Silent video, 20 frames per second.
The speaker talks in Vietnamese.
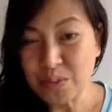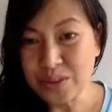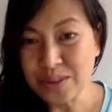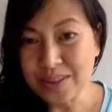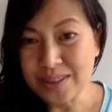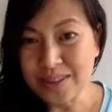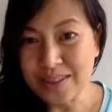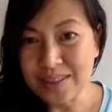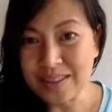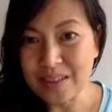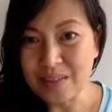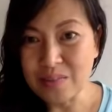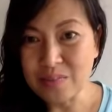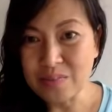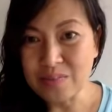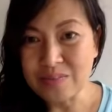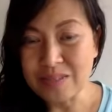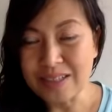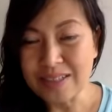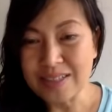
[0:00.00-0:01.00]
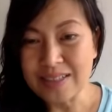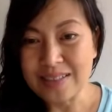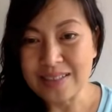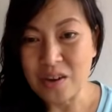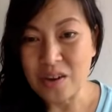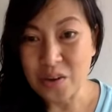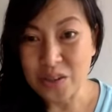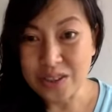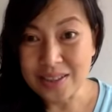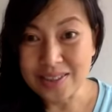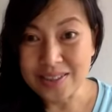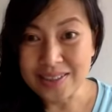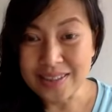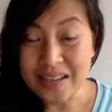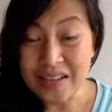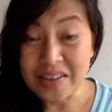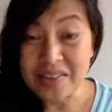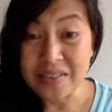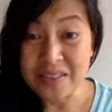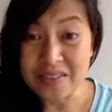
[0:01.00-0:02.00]
của tấn công vấn con người
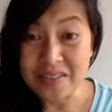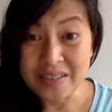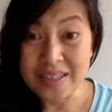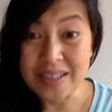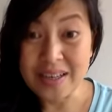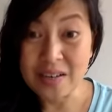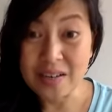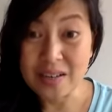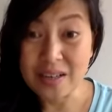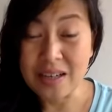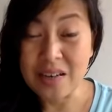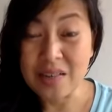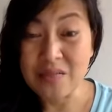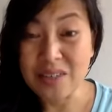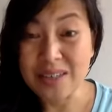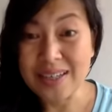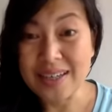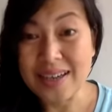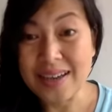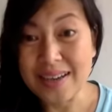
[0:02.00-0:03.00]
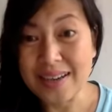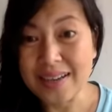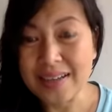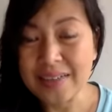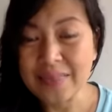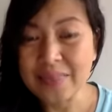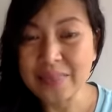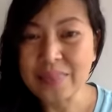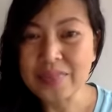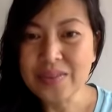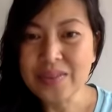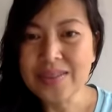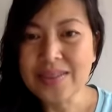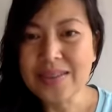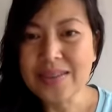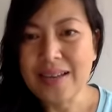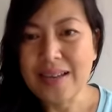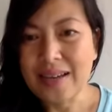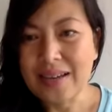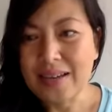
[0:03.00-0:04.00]
thay vì vấn tấn công vấn đề
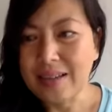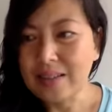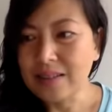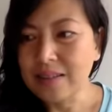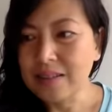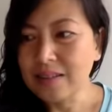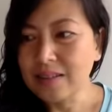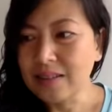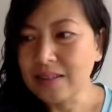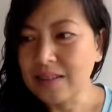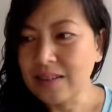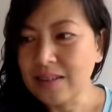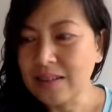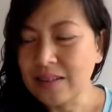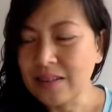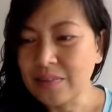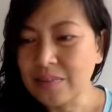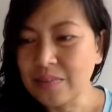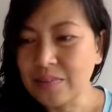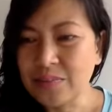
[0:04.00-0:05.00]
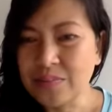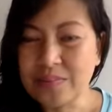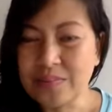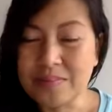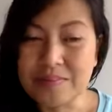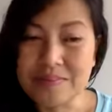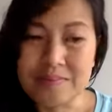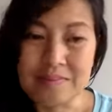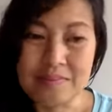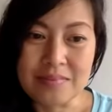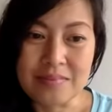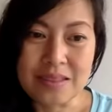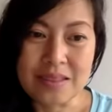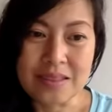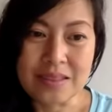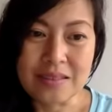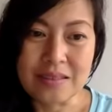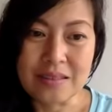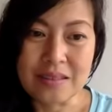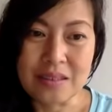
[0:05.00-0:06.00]
là um,
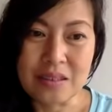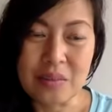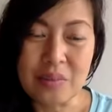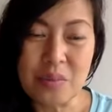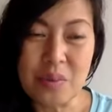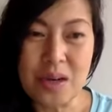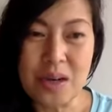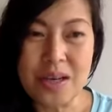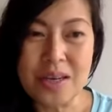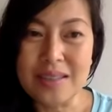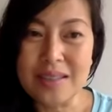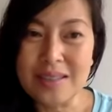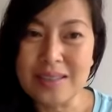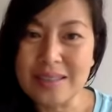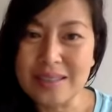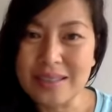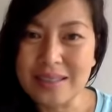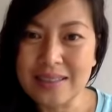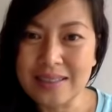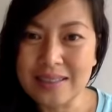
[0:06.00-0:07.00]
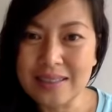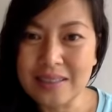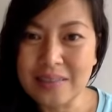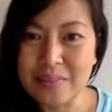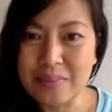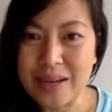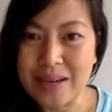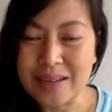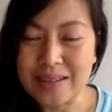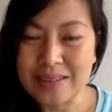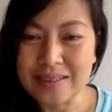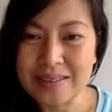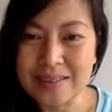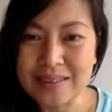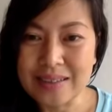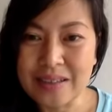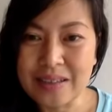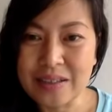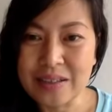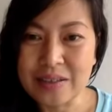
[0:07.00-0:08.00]
có một lần liên thấy ở trên mạng người
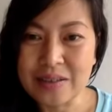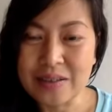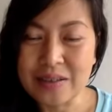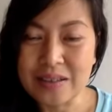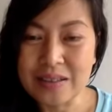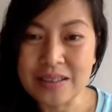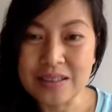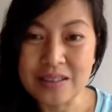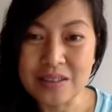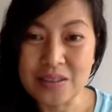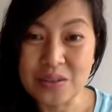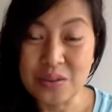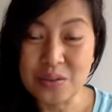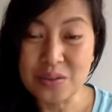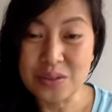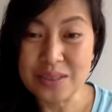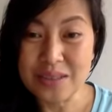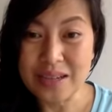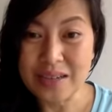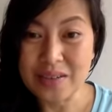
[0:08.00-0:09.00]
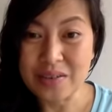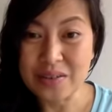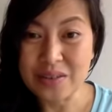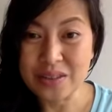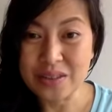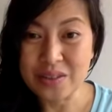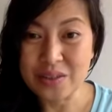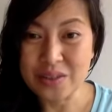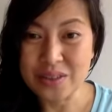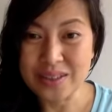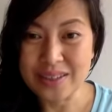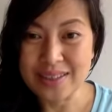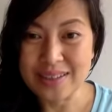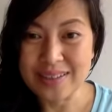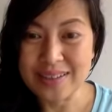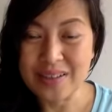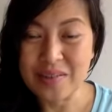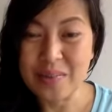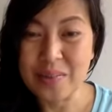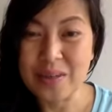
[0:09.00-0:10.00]
ta rất là xôn xao cái chuyện
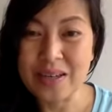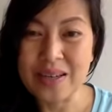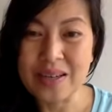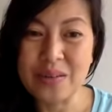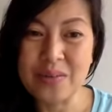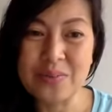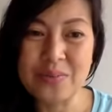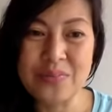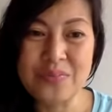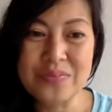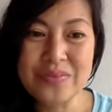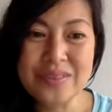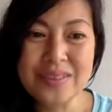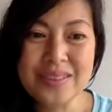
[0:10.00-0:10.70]
là có một cái ông